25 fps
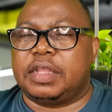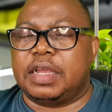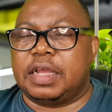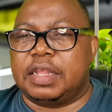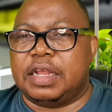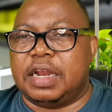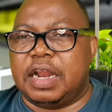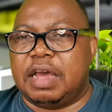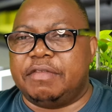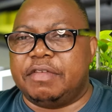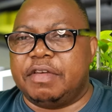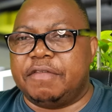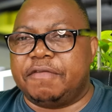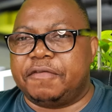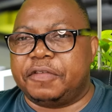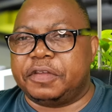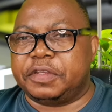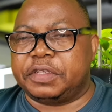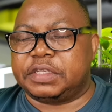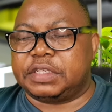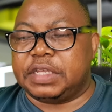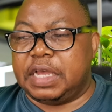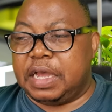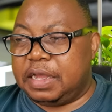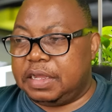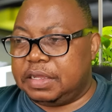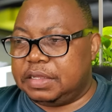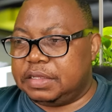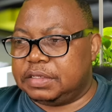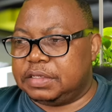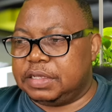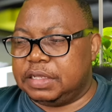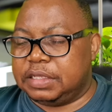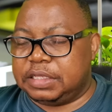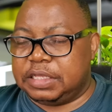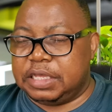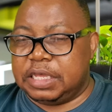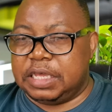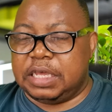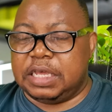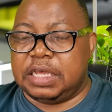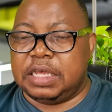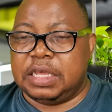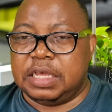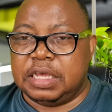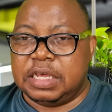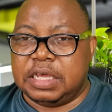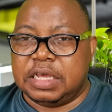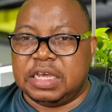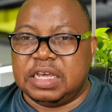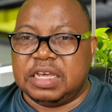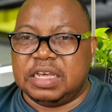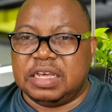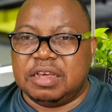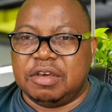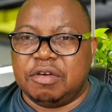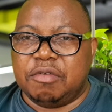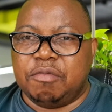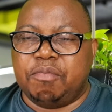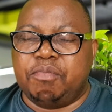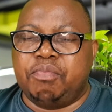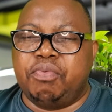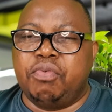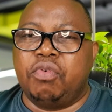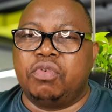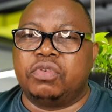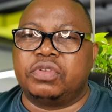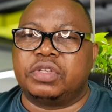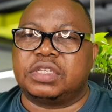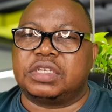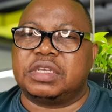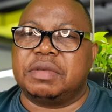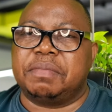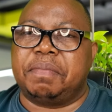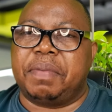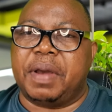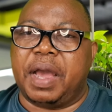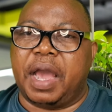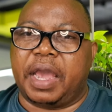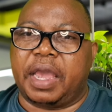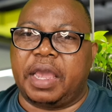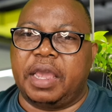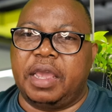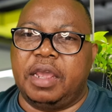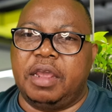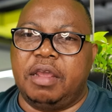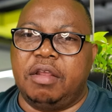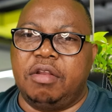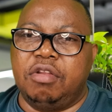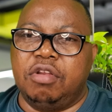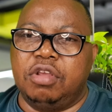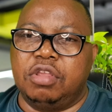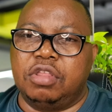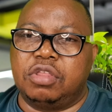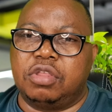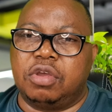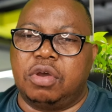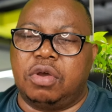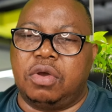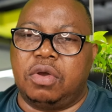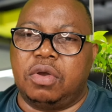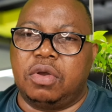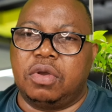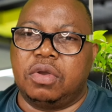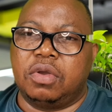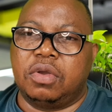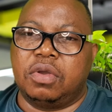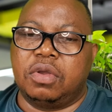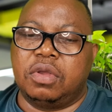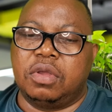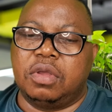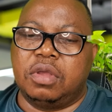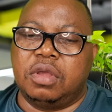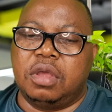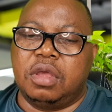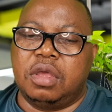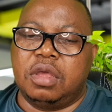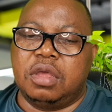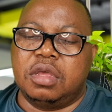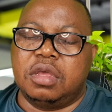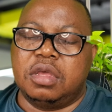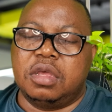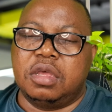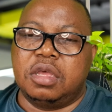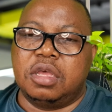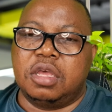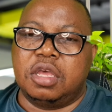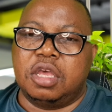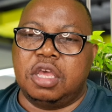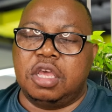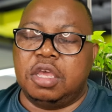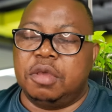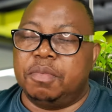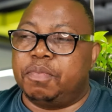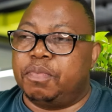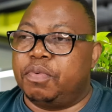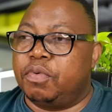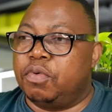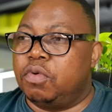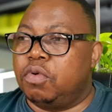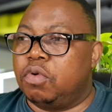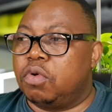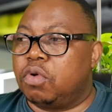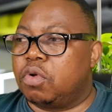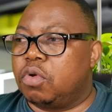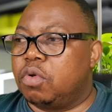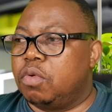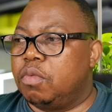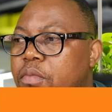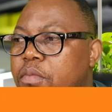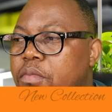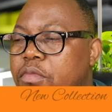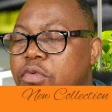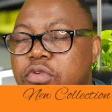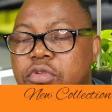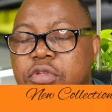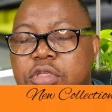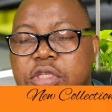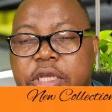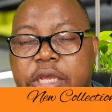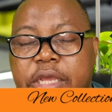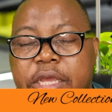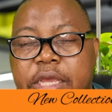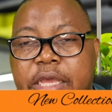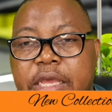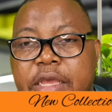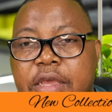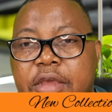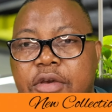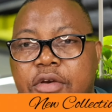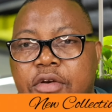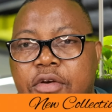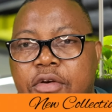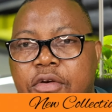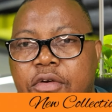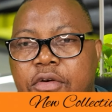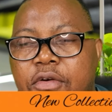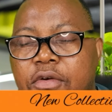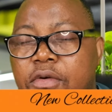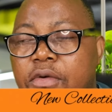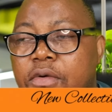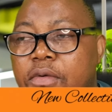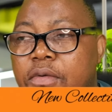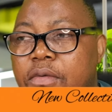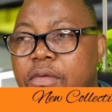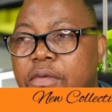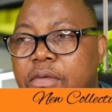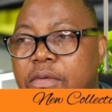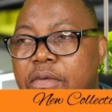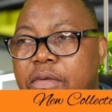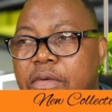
l'Éternel avait fait ça C'était pour séparer le temps et pour montrer au,